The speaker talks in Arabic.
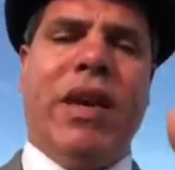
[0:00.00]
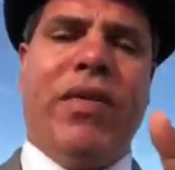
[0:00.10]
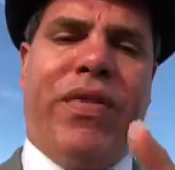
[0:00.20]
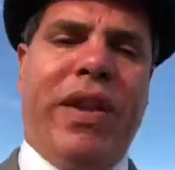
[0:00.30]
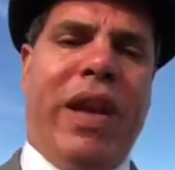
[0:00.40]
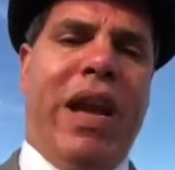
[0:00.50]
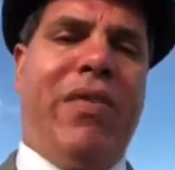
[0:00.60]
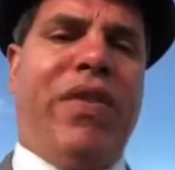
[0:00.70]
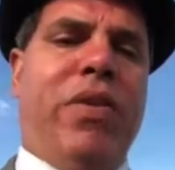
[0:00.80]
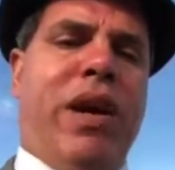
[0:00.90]
في
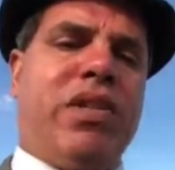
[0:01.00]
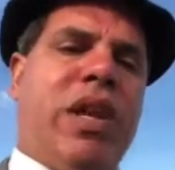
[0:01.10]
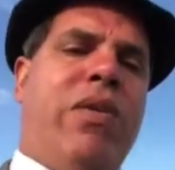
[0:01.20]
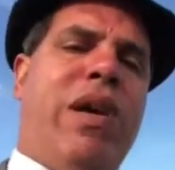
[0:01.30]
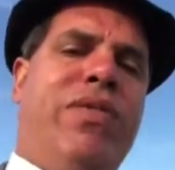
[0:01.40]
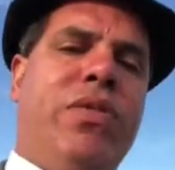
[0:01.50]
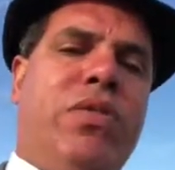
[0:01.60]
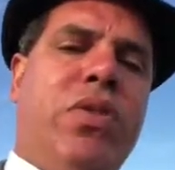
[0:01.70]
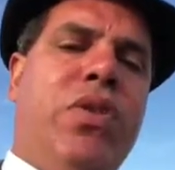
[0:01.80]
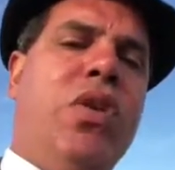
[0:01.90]
2010
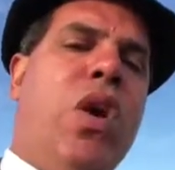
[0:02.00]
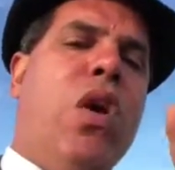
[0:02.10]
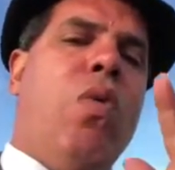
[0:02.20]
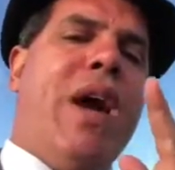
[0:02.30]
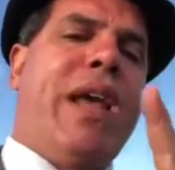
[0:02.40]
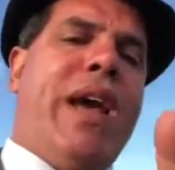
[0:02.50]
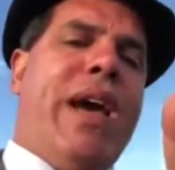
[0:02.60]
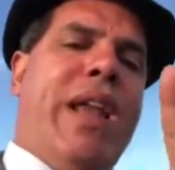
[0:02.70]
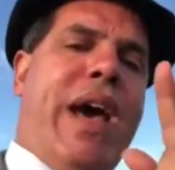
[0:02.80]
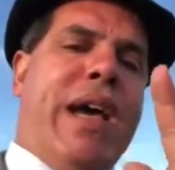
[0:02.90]
و2009
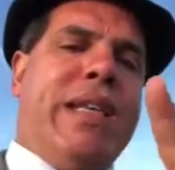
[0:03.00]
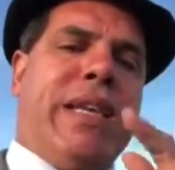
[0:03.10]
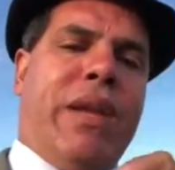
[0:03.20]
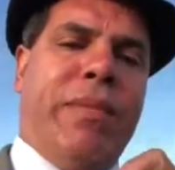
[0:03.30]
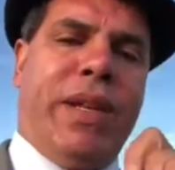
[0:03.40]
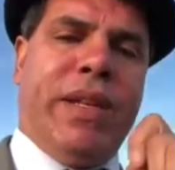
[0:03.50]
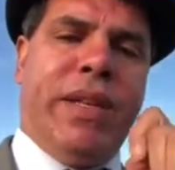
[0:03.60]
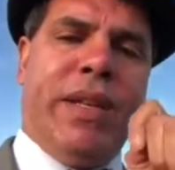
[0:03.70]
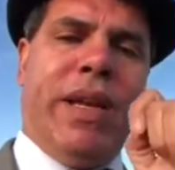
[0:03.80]
وكان أكثر من